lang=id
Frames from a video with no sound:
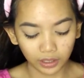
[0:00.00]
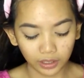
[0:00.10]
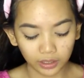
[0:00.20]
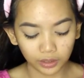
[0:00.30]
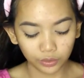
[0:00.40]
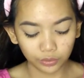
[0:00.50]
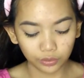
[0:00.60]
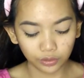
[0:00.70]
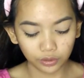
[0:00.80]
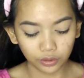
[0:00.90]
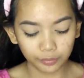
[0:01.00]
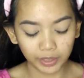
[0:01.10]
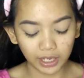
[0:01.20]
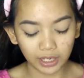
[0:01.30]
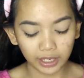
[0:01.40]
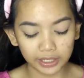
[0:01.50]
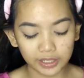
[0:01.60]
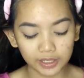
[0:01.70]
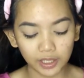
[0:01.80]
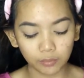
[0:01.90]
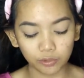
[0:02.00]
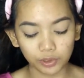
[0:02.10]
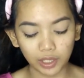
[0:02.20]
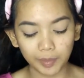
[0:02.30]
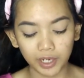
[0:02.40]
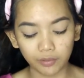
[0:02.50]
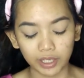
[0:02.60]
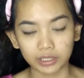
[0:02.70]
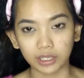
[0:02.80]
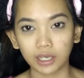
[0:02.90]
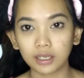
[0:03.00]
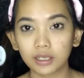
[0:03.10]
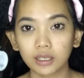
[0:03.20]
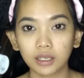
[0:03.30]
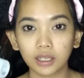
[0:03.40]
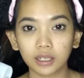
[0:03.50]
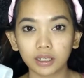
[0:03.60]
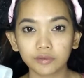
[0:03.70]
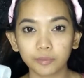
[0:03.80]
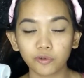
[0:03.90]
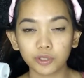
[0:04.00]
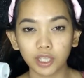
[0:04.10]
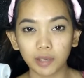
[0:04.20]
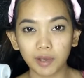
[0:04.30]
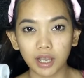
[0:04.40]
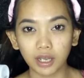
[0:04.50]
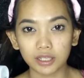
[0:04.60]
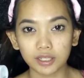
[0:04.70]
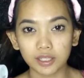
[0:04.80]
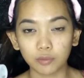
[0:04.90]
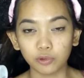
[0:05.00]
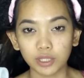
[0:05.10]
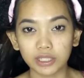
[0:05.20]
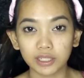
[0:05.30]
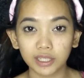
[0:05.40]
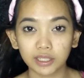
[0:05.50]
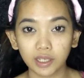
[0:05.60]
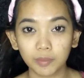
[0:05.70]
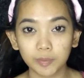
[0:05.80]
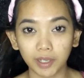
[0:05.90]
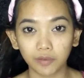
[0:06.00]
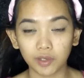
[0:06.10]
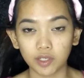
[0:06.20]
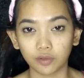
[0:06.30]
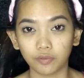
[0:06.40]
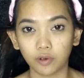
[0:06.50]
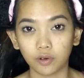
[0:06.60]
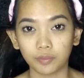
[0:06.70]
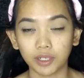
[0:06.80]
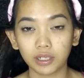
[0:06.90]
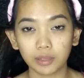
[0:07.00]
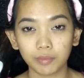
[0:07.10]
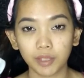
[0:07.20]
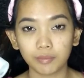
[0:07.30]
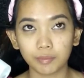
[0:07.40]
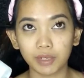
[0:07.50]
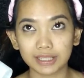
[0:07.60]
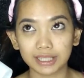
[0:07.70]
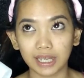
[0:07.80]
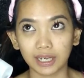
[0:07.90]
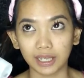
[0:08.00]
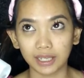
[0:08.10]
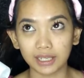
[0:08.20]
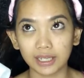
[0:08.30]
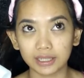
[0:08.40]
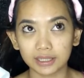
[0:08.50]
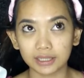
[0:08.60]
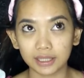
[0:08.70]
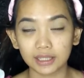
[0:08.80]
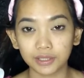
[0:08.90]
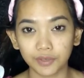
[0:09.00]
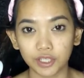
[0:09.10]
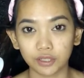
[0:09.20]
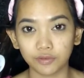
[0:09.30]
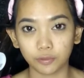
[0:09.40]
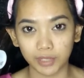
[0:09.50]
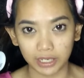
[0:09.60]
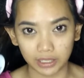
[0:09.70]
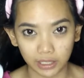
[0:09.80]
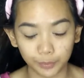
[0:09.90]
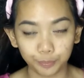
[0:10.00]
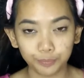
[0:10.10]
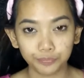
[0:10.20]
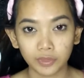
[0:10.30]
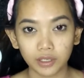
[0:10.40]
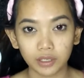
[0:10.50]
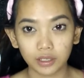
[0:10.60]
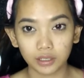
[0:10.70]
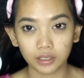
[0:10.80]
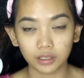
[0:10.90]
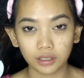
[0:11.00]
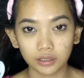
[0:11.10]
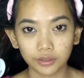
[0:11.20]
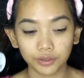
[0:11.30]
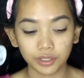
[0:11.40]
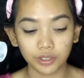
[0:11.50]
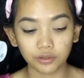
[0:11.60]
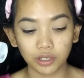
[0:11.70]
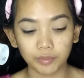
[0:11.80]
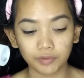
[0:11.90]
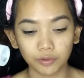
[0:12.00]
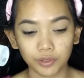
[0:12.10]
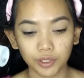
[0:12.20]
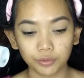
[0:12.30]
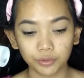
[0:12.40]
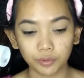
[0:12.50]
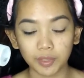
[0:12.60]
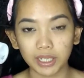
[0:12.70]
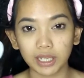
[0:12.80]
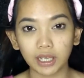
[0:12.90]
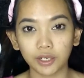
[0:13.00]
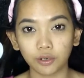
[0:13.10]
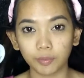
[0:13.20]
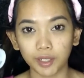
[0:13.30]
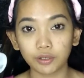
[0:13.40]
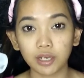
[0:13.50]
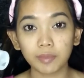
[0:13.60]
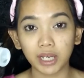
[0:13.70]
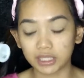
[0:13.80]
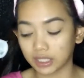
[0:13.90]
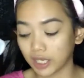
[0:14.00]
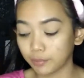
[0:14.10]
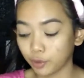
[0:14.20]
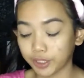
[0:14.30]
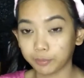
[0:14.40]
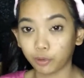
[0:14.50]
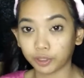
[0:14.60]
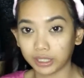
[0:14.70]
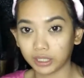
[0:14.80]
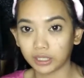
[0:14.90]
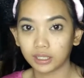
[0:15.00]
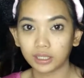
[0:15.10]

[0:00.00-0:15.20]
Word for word: ini tuh mengangkat sisa busa pada wajah ini fungsinya mengangkat sisa busa jadi kan tadi habis pakai facial foam ini lebih membersihkan lagi dari sisa si facial foam tadi uh, terus dia juga berfungsi untuk menghilangkan komedo dan mengecilkan pori-pori